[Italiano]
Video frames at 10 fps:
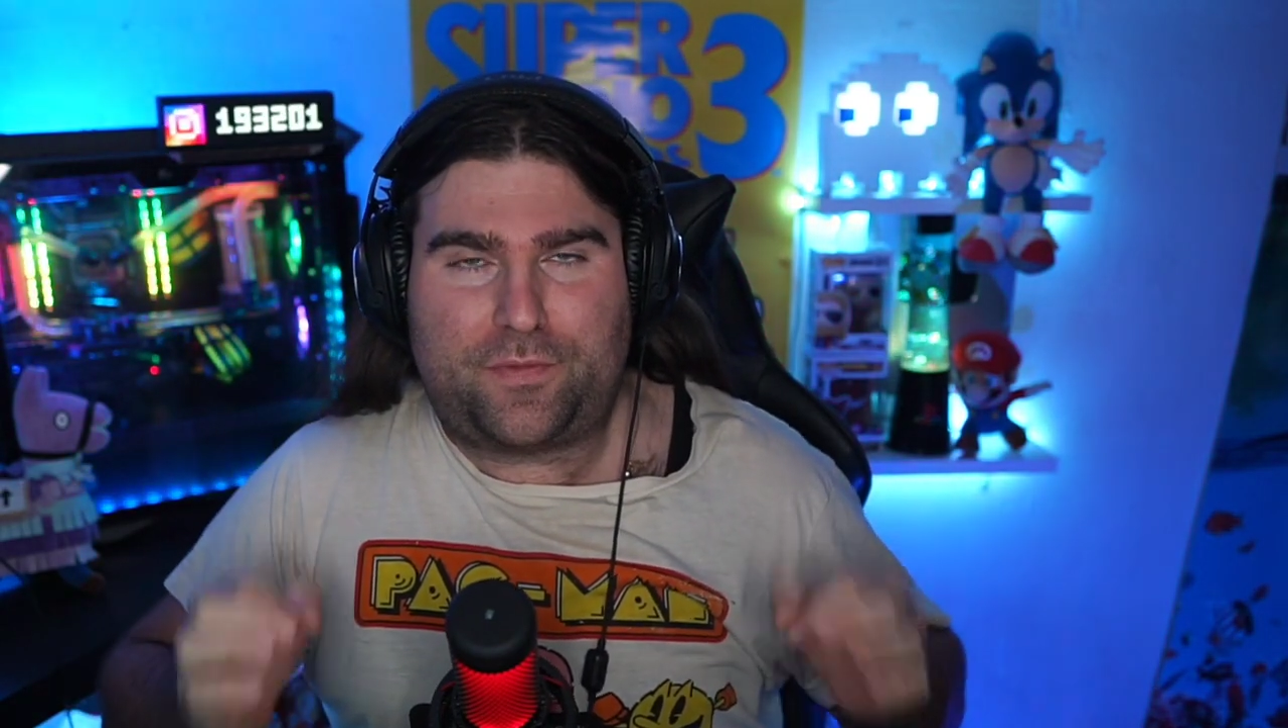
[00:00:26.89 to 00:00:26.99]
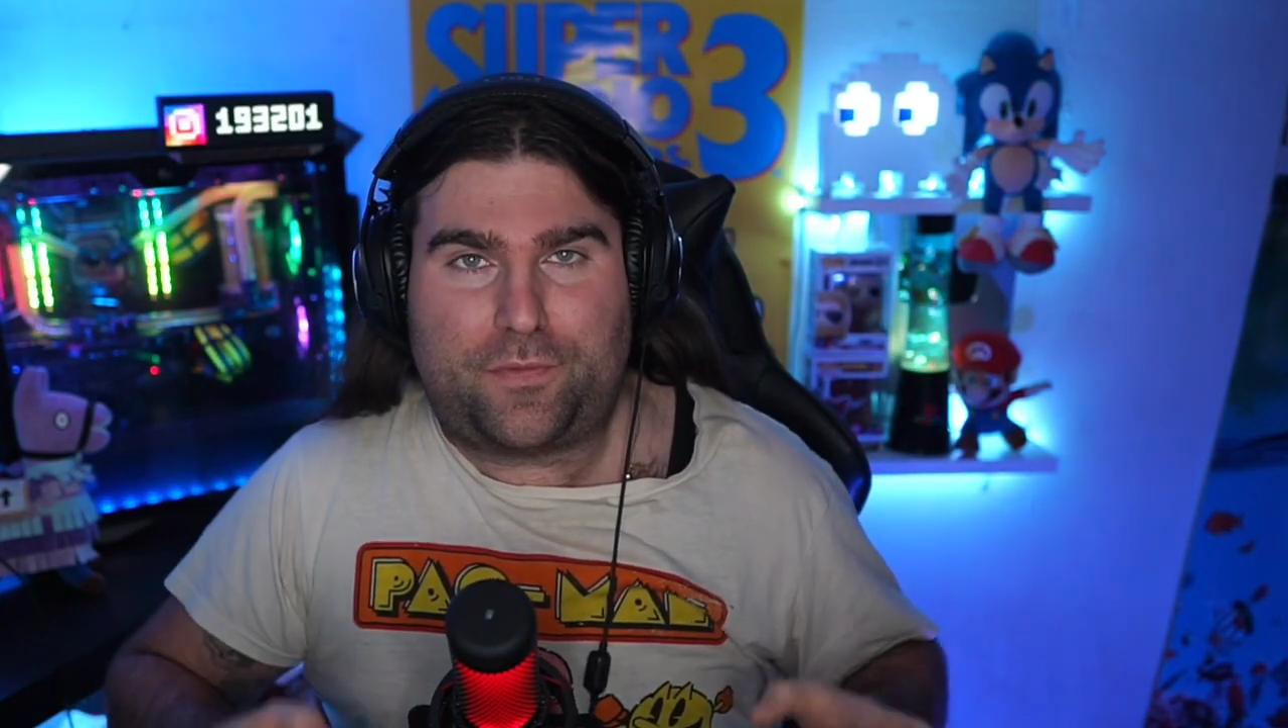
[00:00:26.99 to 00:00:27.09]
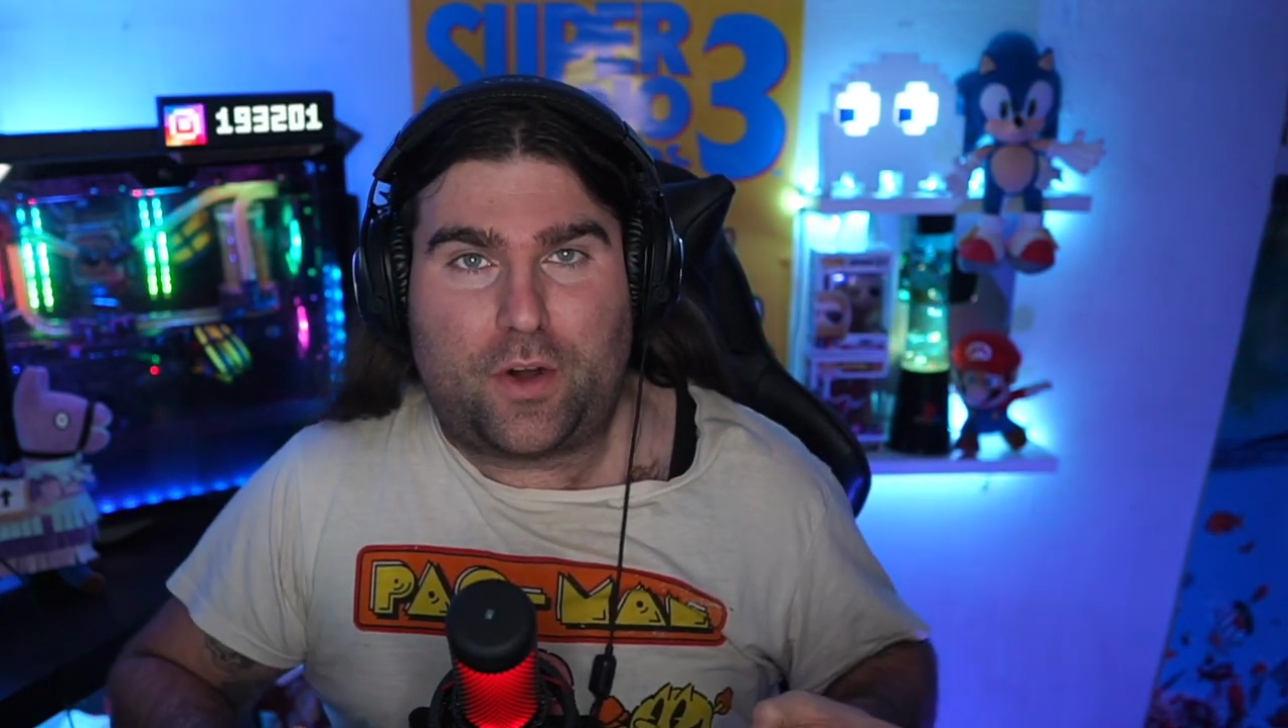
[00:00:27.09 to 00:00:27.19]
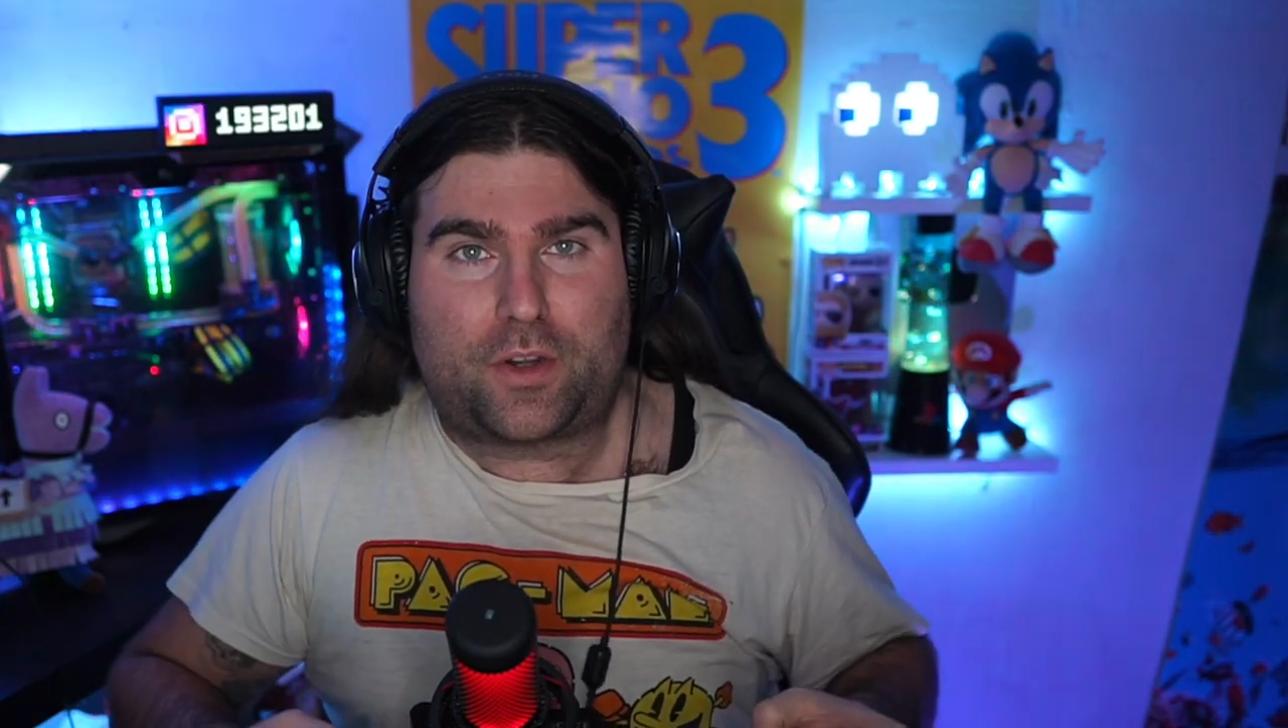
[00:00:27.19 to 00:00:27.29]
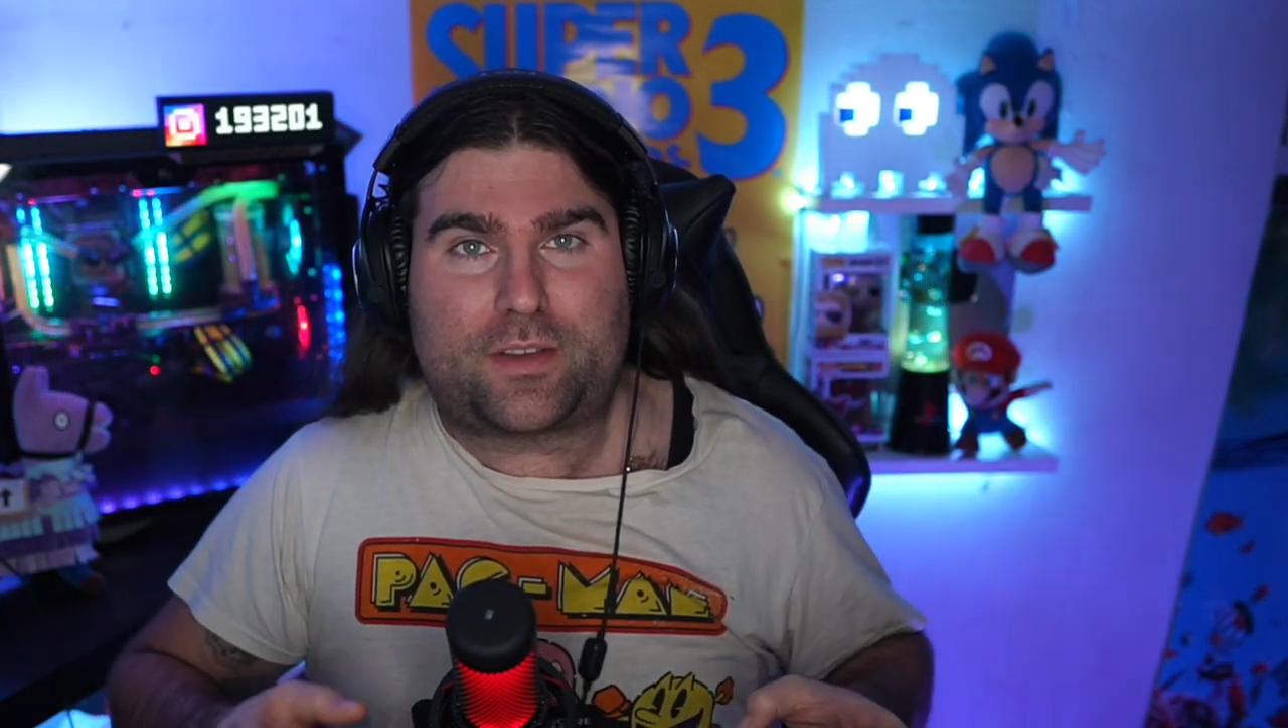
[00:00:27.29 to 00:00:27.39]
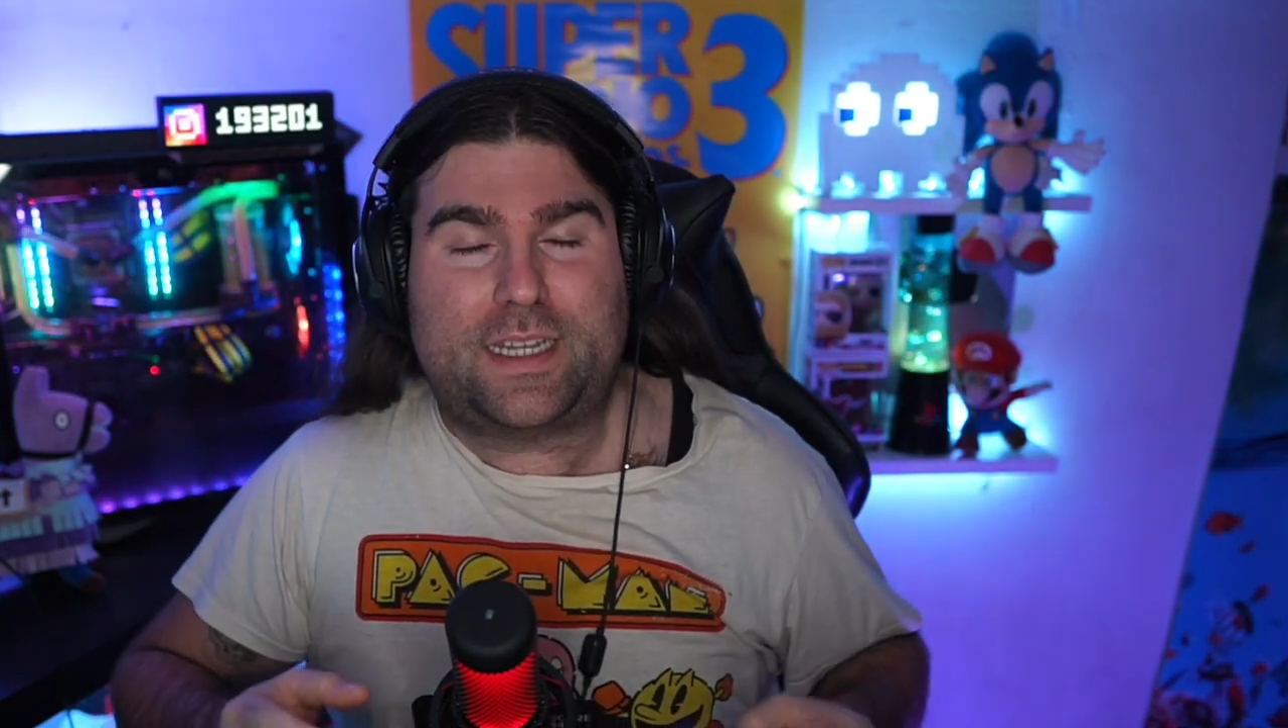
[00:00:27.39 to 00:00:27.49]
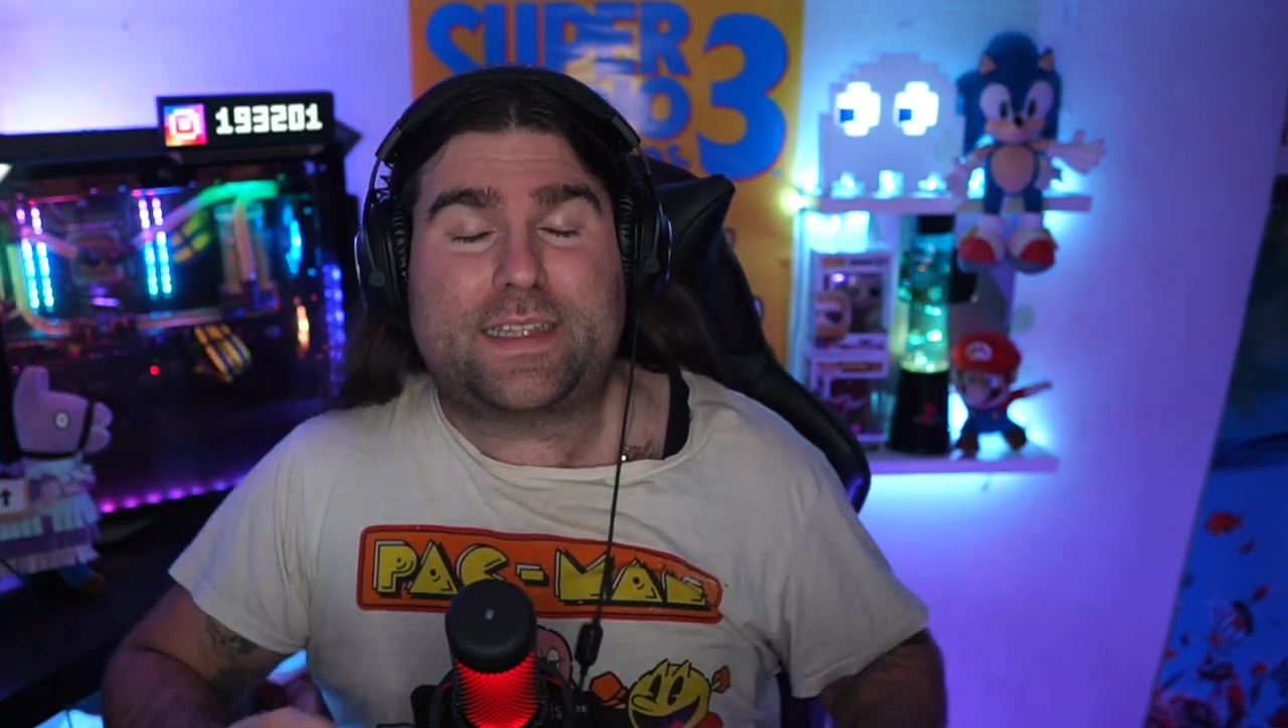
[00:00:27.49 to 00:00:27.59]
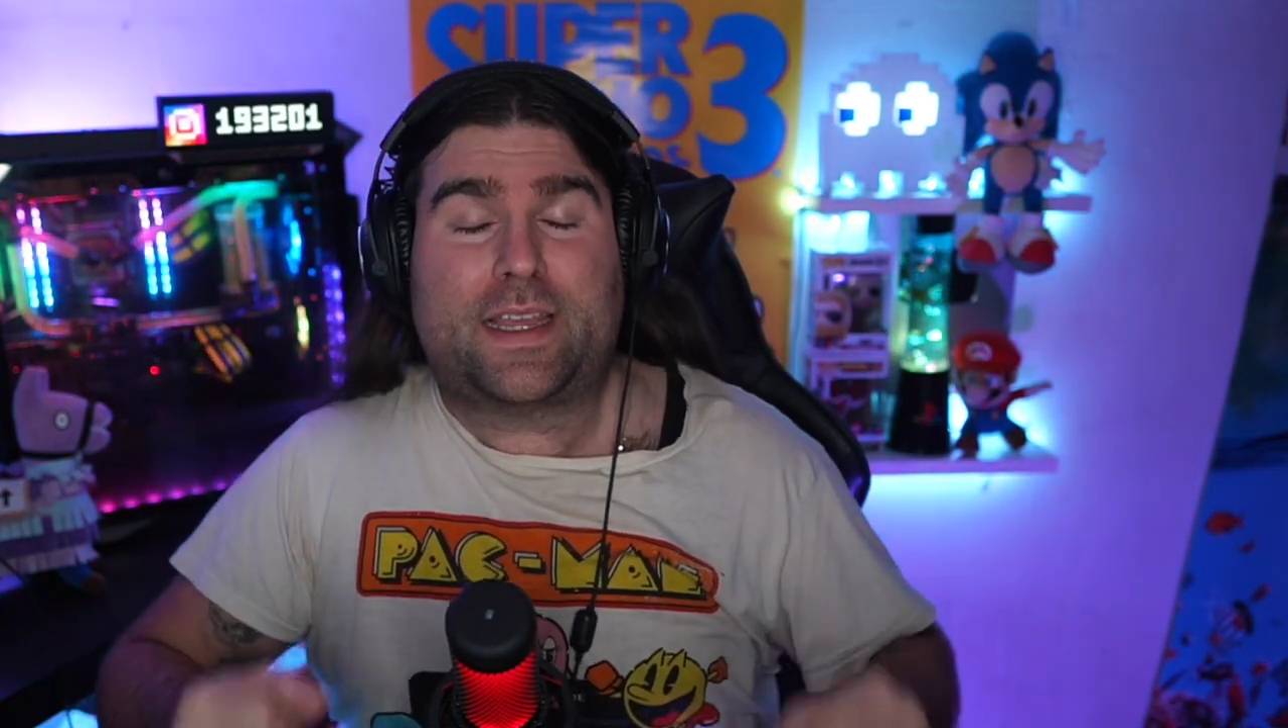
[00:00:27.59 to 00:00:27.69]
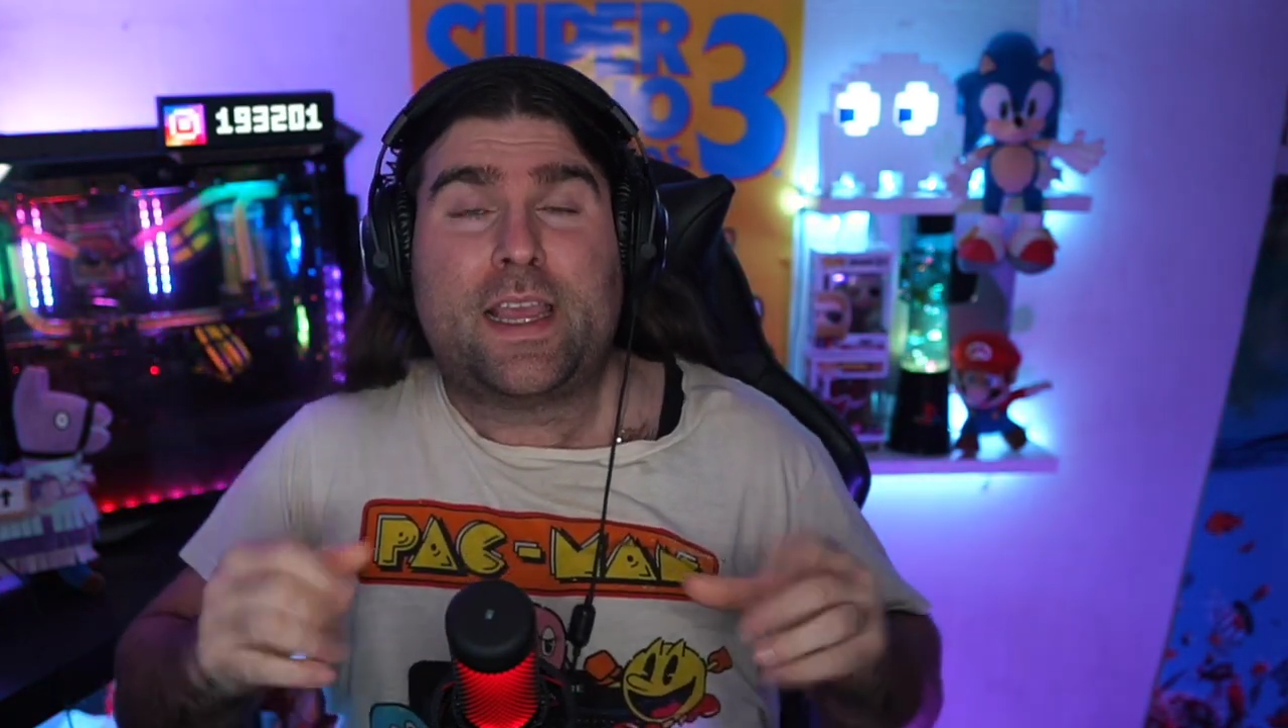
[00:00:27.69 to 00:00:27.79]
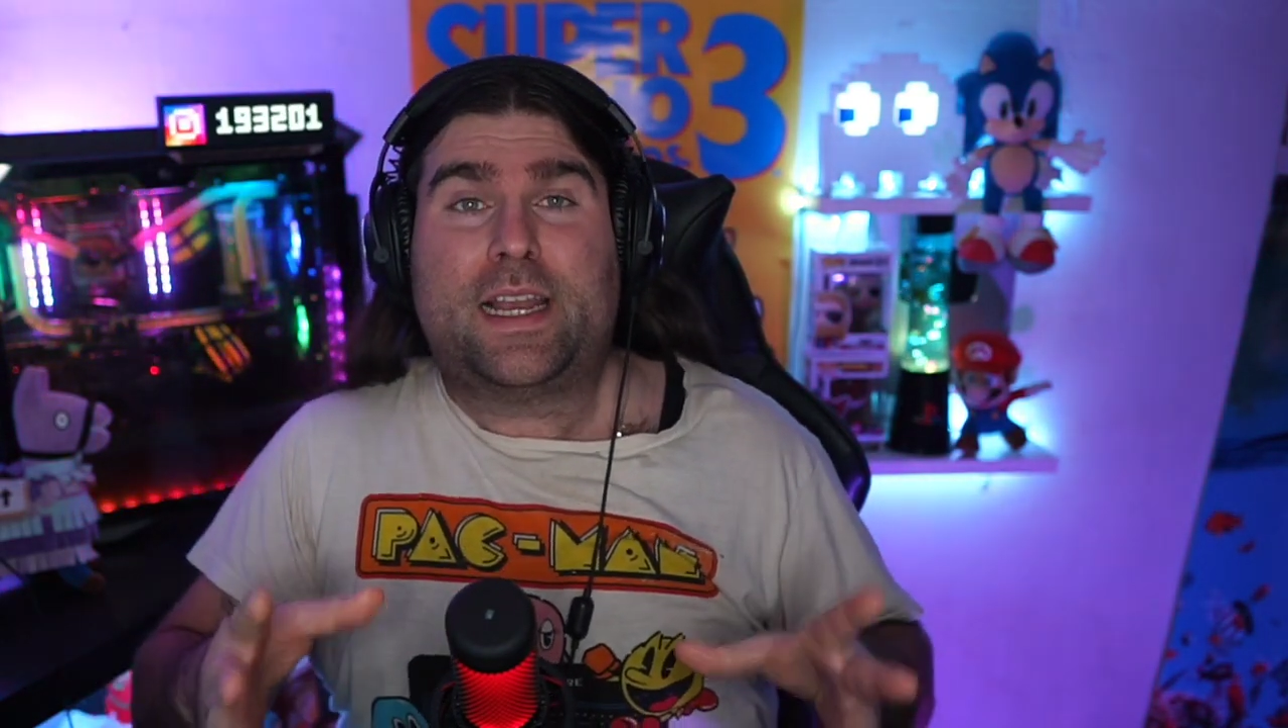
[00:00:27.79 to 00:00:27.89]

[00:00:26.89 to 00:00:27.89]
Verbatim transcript: Fortnite